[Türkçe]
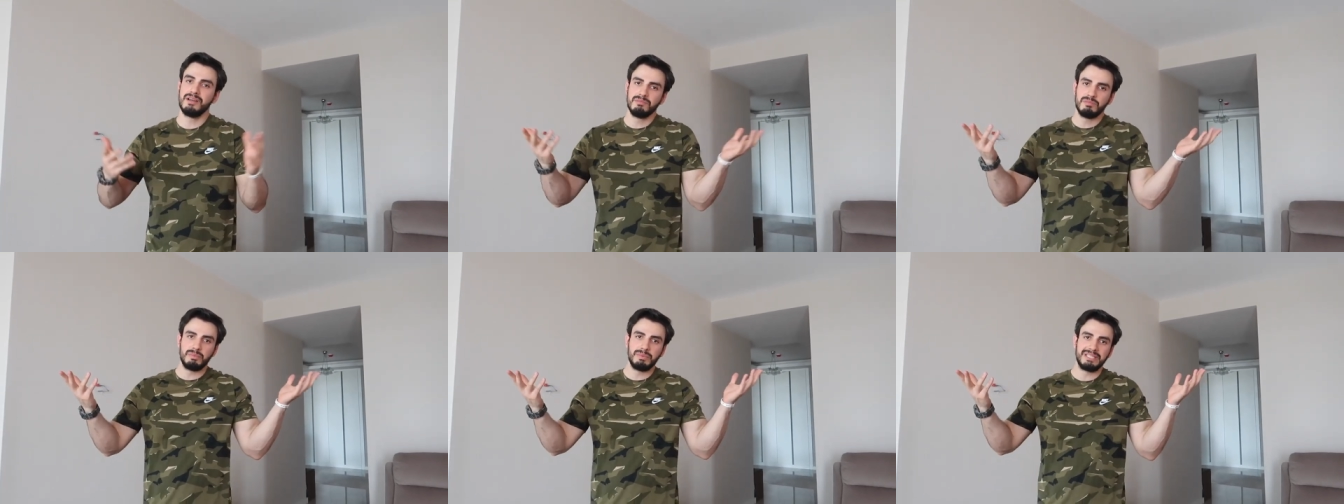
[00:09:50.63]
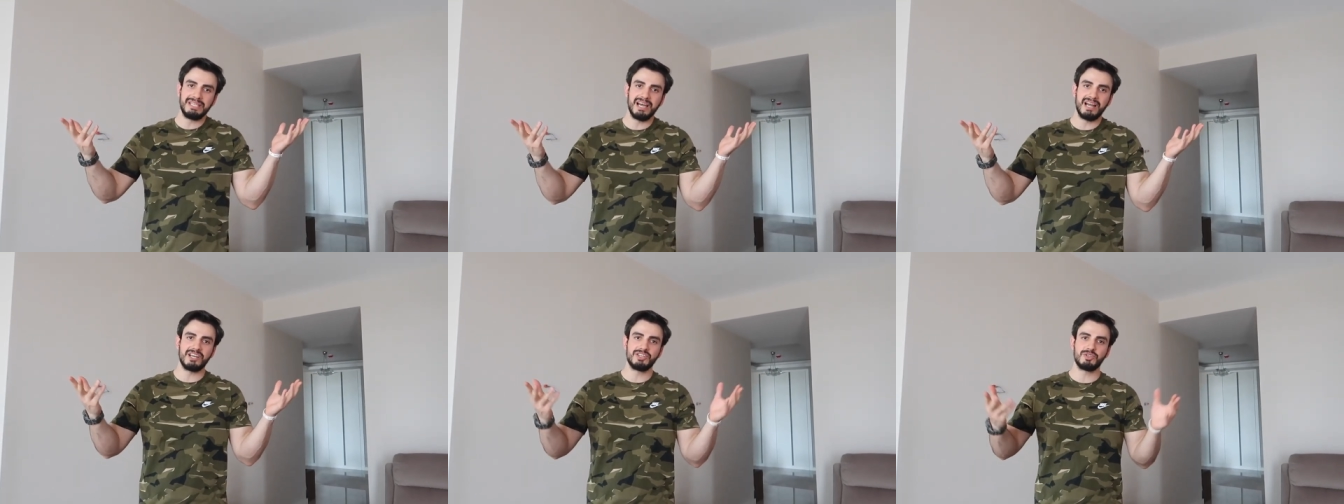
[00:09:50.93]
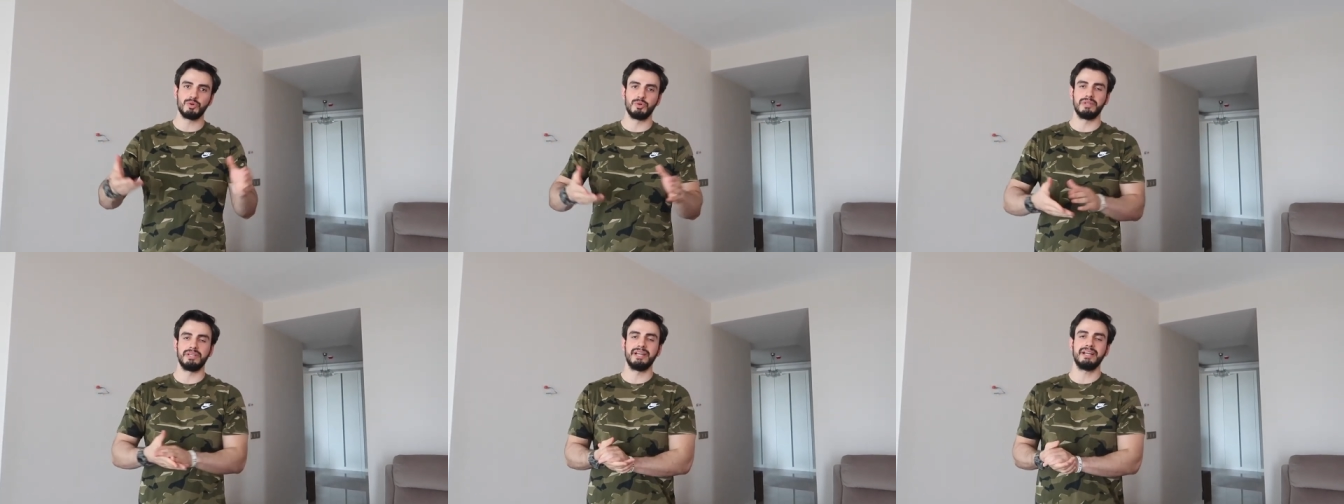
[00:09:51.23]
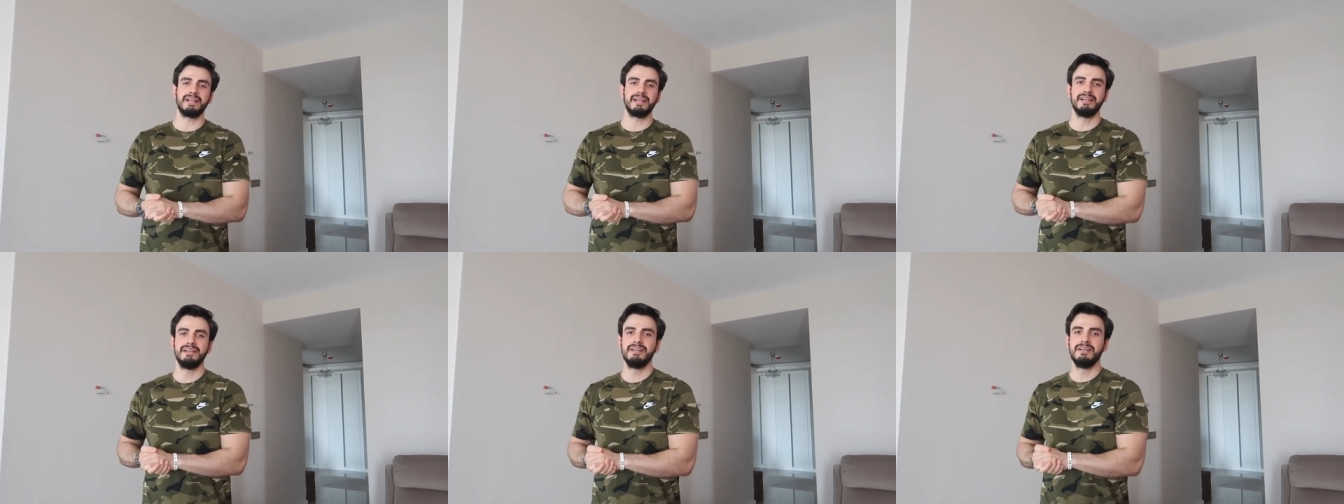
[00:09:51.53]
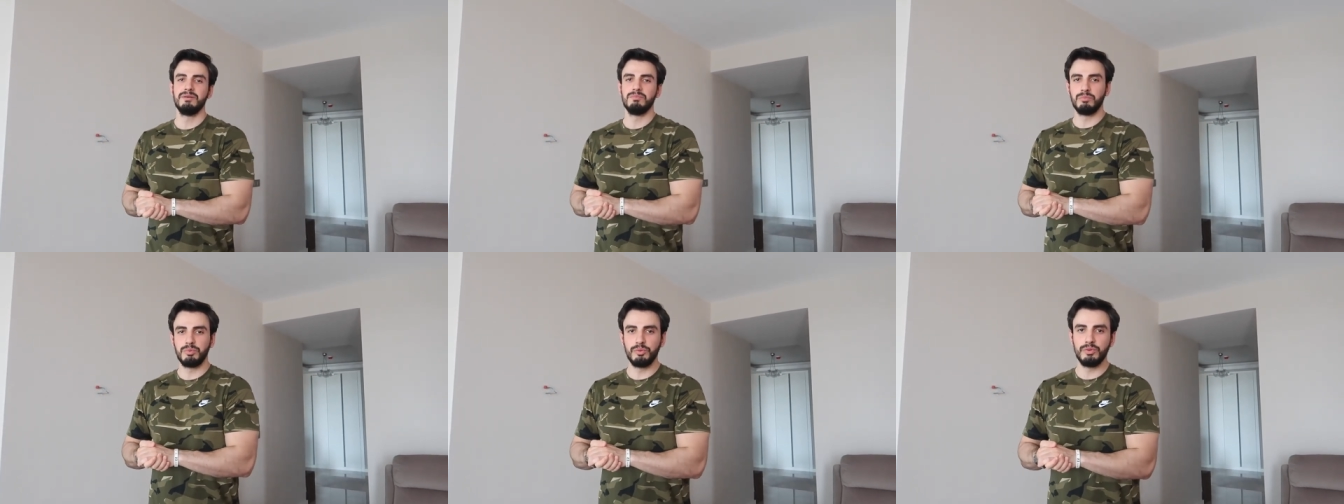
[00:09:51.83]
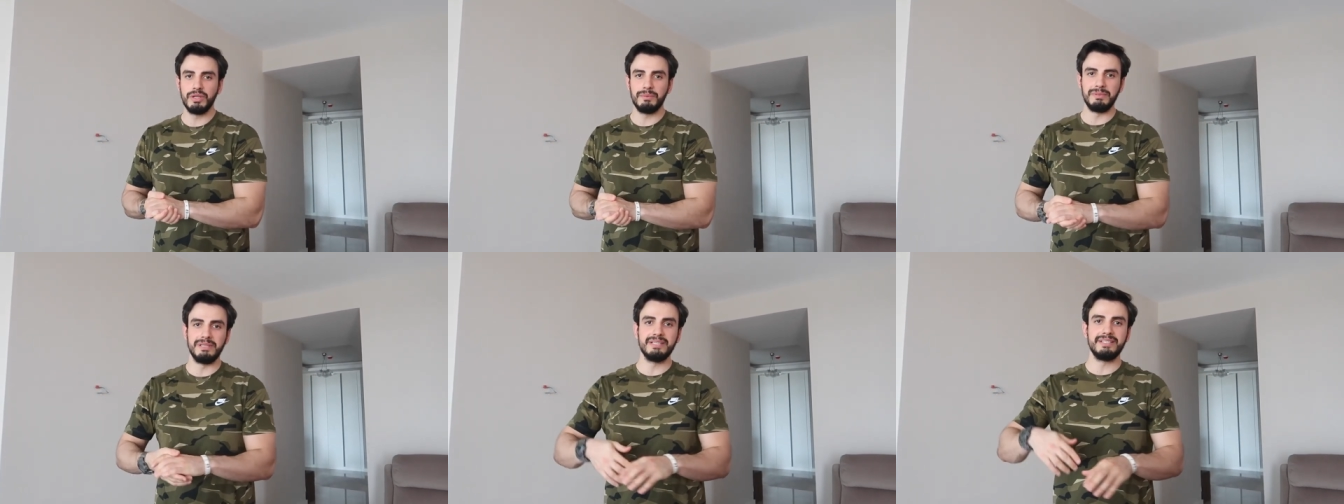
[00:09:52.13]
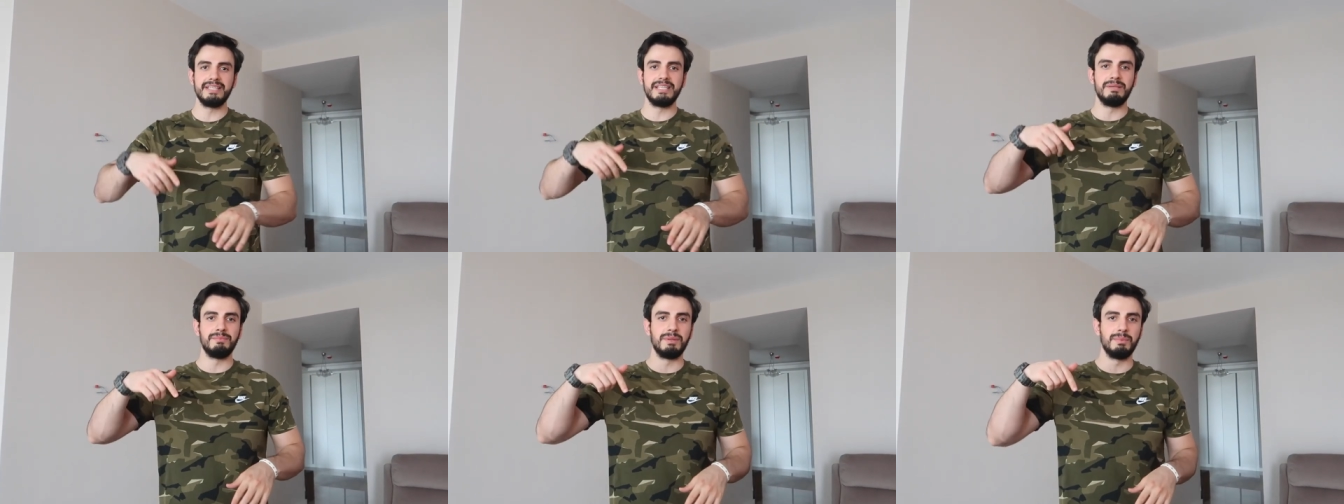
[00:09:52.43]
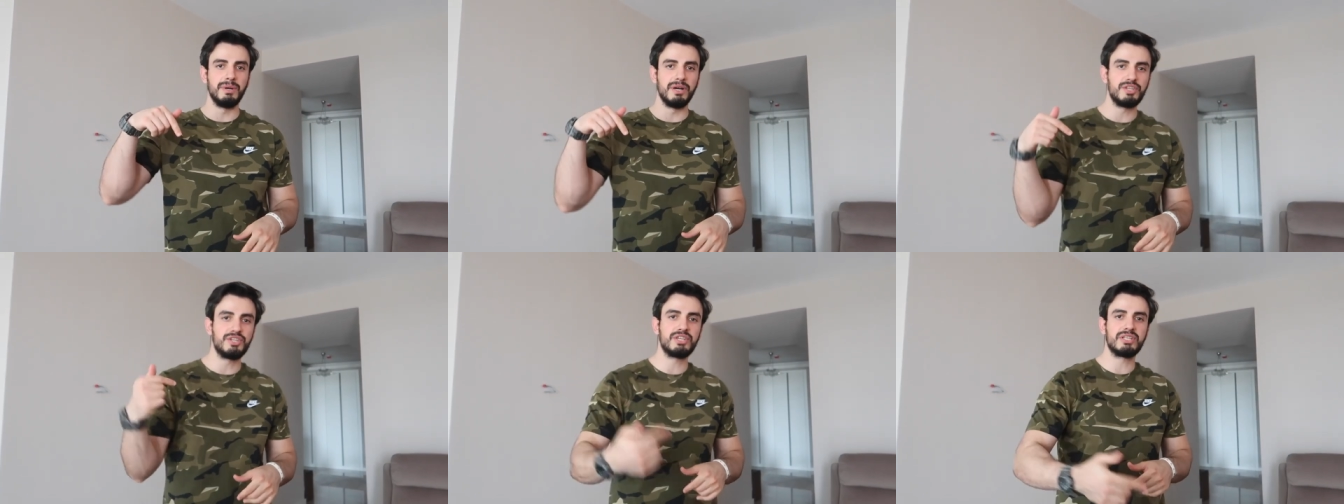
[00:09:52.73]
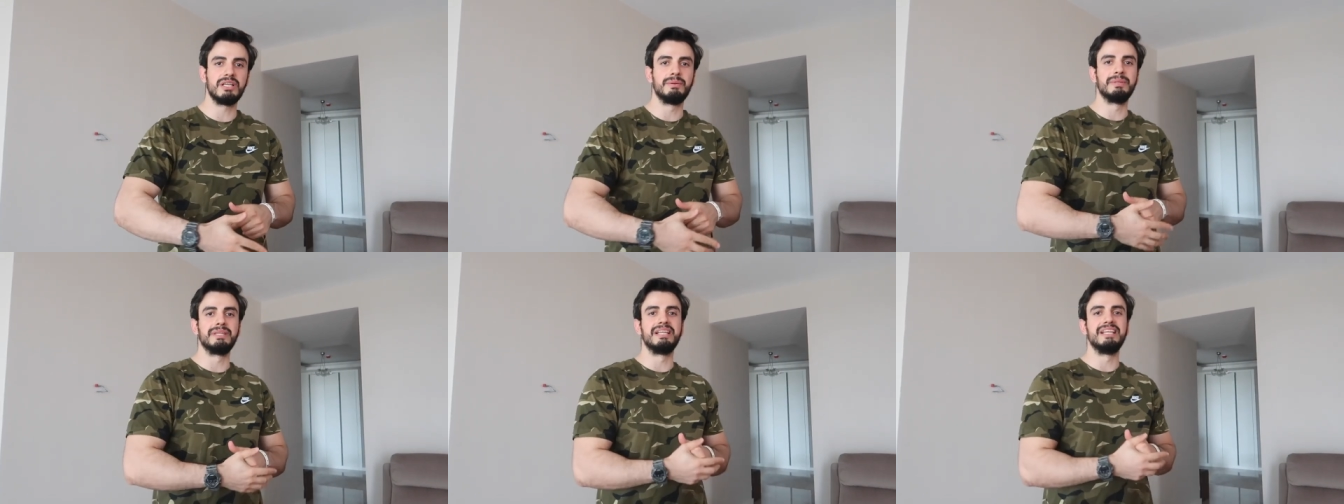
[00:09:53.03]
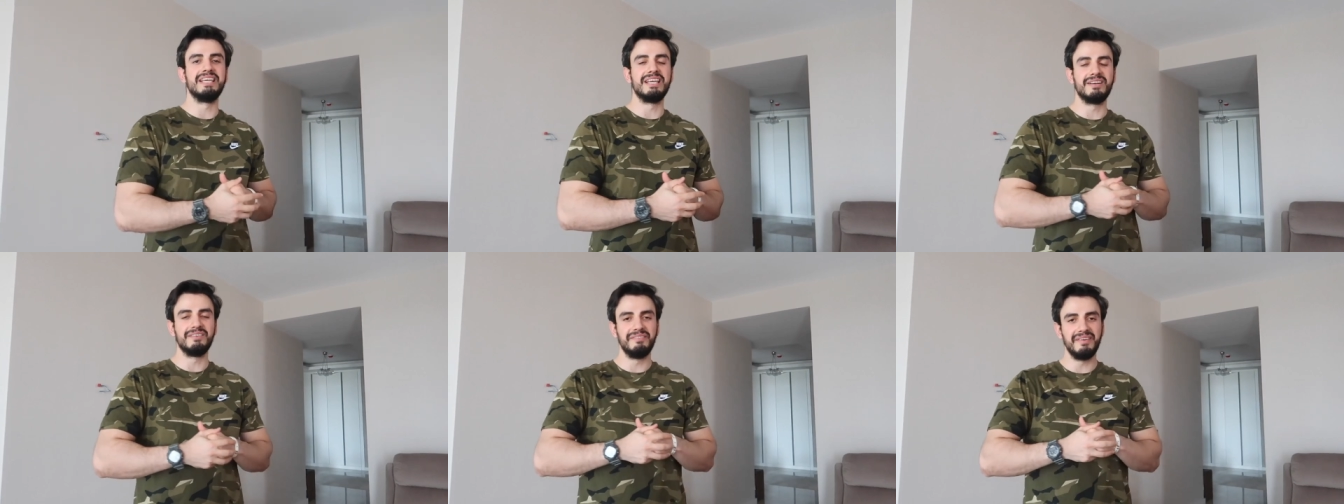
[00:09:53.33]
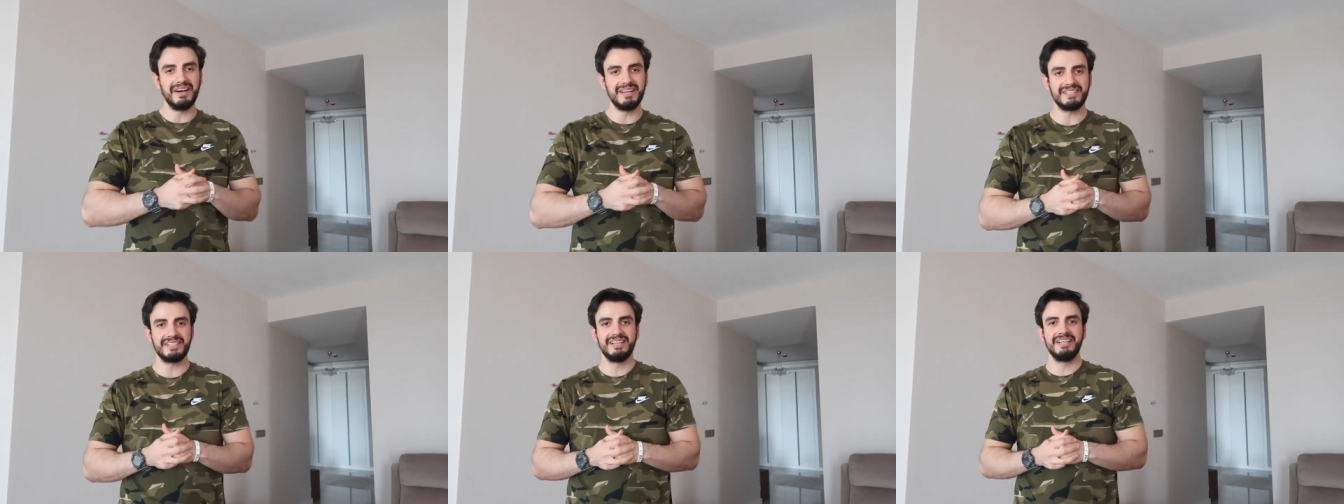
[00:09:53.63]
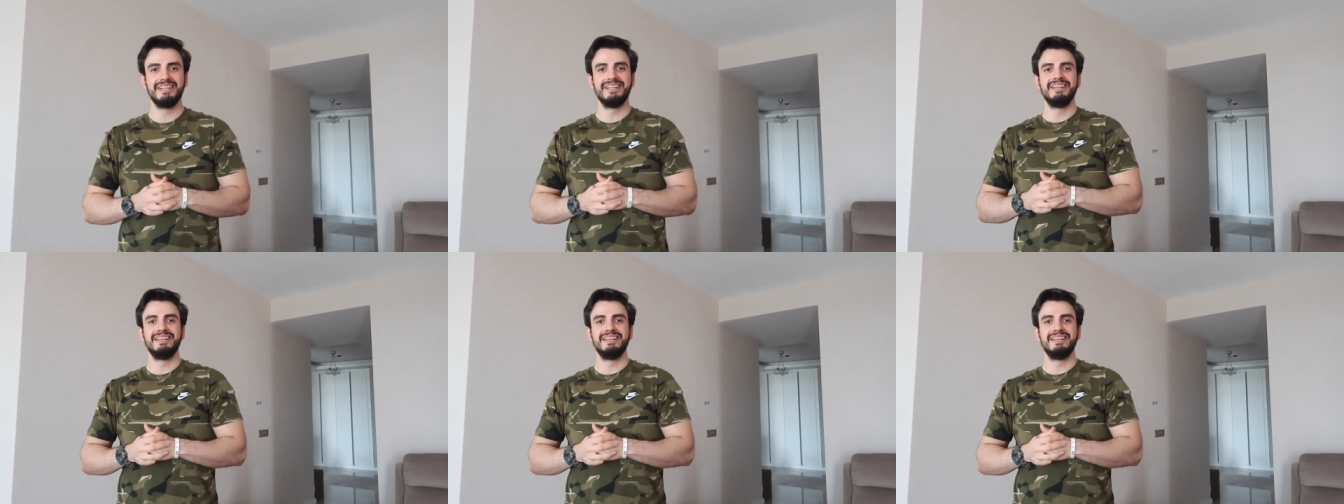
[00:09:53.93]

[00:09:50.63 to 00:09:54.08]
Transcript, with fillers: Bu bir tercih olarak bulunabilir. Dediğim gibi açıklamada link var.